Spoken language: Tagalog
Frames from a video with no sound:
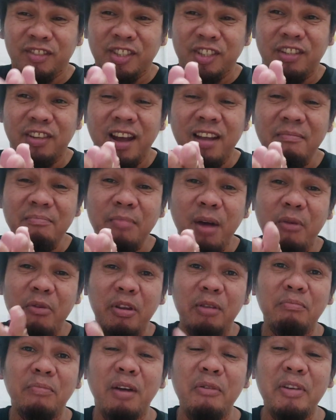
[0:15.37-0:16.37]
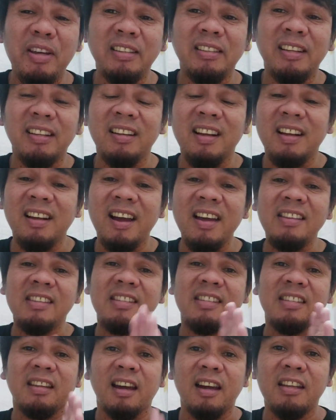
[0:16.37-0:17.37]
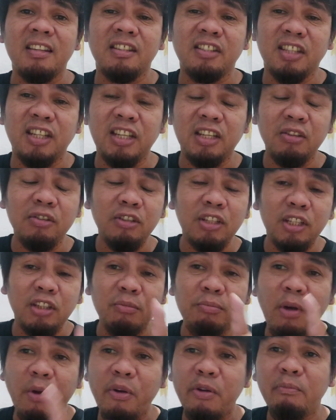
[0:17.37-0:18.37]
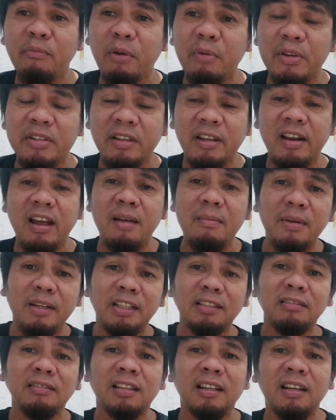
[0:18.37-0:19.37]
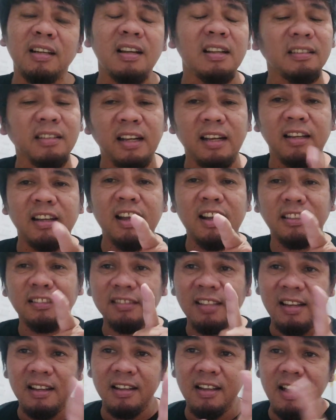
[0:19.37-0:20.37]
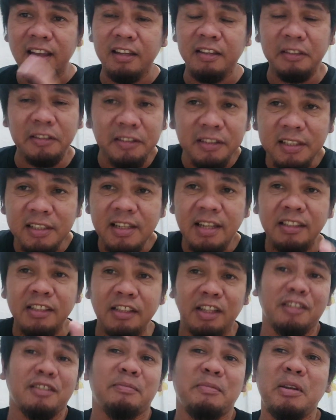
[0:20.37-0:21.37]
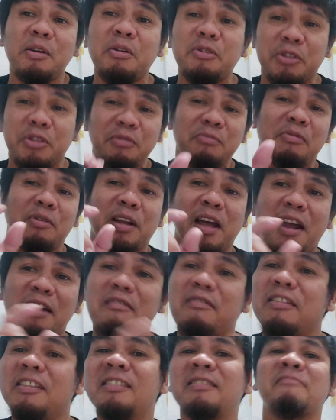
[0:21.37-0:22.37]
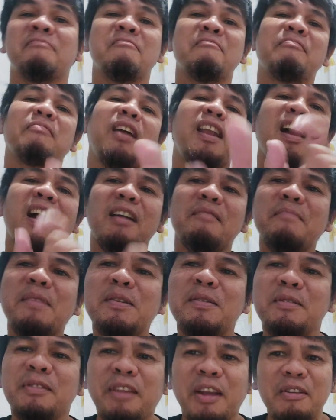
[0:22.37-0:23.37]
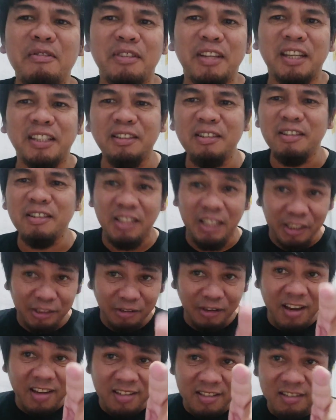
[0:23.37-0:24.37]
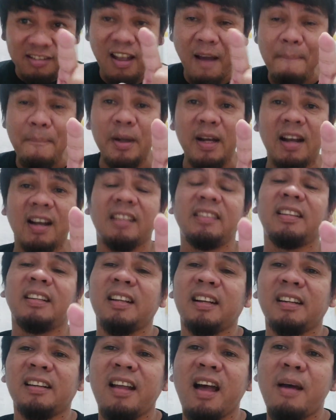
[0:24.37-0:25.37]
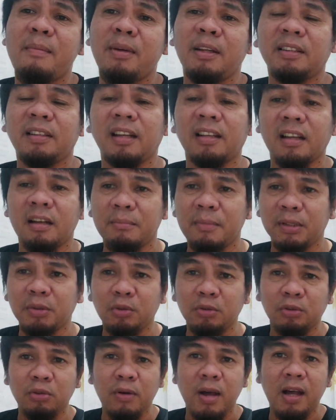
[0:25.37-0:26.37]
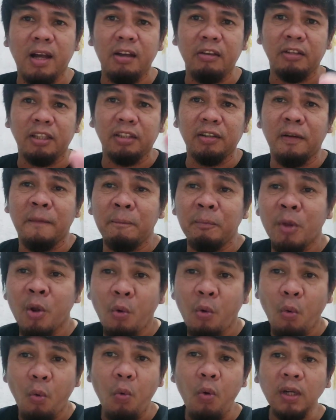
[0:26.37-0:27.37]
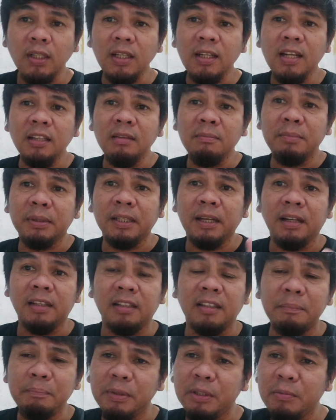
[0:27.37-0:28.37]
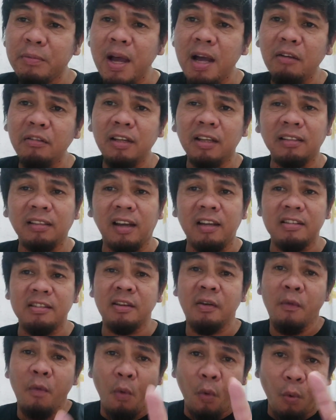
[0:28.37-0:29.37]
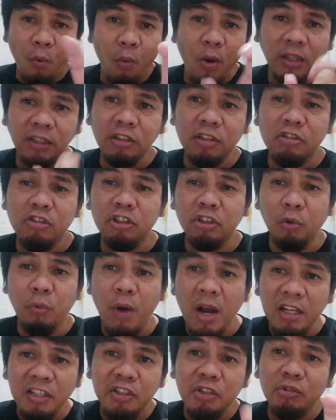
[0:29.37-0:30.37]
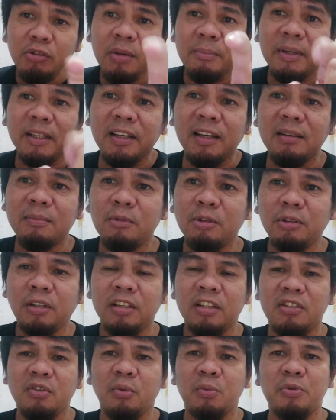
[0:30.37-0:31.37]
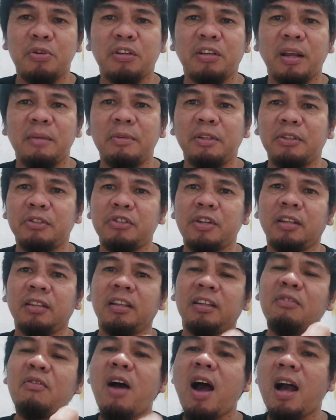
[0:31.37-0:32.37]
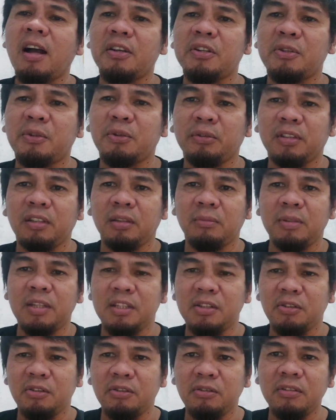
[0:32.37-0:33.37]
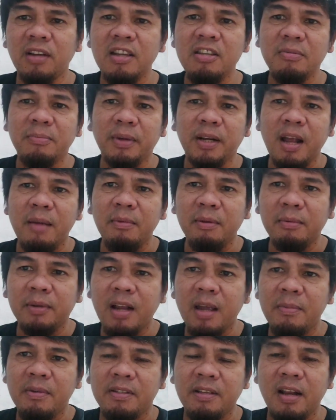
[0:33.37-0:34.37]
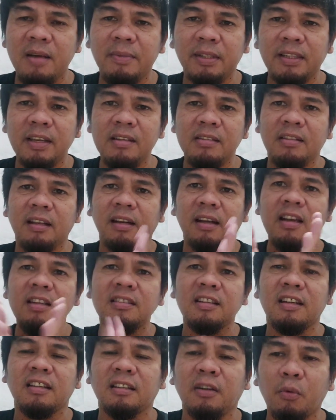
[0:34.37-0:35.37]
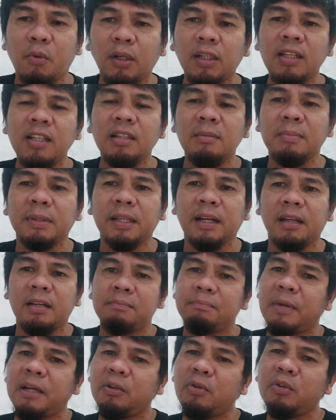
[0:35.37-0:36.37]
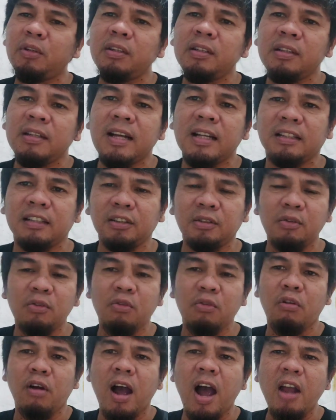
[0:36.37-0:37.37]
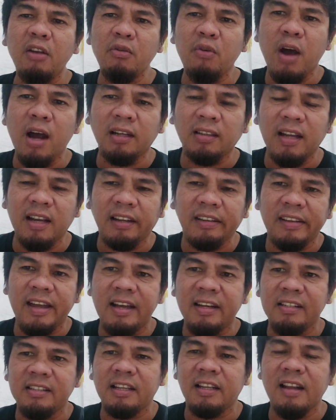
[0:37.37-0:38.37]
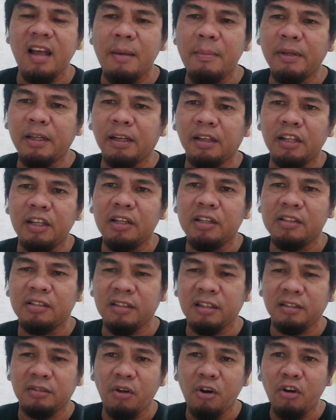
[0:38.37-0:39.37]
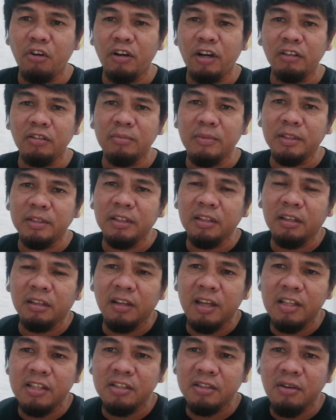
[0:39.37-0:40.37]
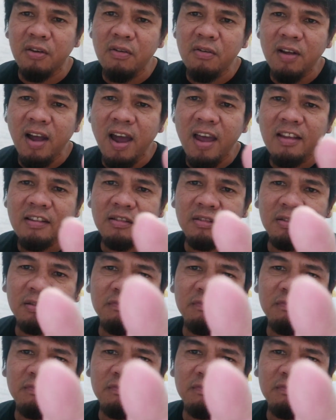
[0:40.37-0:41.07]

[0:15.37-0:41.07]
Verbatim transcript: Yan, bawing-bawi talaga guys. Kahit sino dito, bawing-bawi sa laban na to talaga. Talagang talaga hindi natin sasabihin ko sino manalo kailangan manood kayo nito. Ito guys, napakaganda ng laban. Talagang matutuwa kayo dito. Huwag na natin patagalin yan. Pero bago yan guys, wag, wag nyo naman kalimutan i-subscribe itong channel ko, Actual TV. So yun guys, maraming maraming salamat guys. Tara guys, at huwag ah, natin patagalin. Panoorin na natin to kung ano ang nangyari sa laban ng Lakers at Orlando Magic. Let's go guys!